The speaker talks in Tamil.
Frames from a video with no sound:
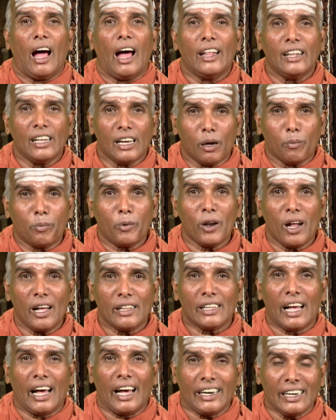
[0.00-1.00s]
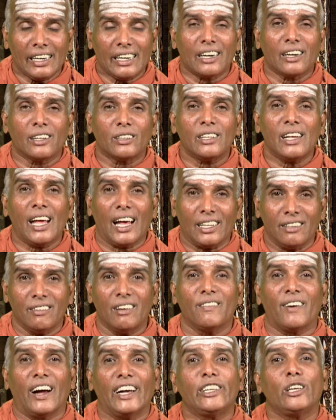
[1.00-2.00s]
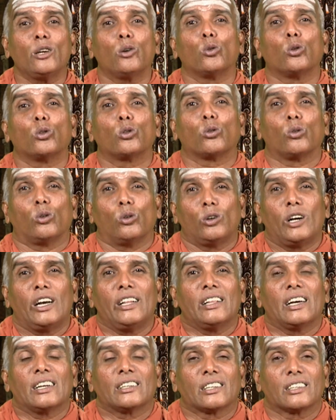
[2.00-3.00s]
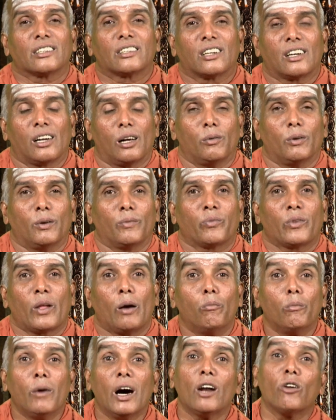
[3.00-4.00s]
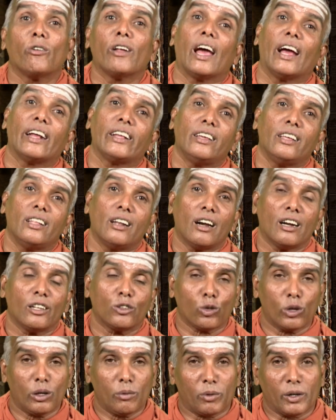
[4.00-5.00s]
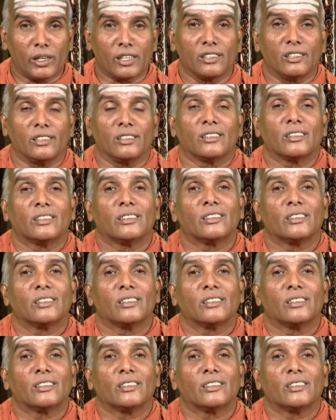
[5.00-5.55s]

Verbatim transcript: அதுக்கப்புறம் அந்த அனுகிரகத்தையும் அதுவே வாங்கி கொடுத்துரும் லலிதா சேசனாமம் அம்பாளுடைய ஆக்கியனால் சொல்லப்பட்டது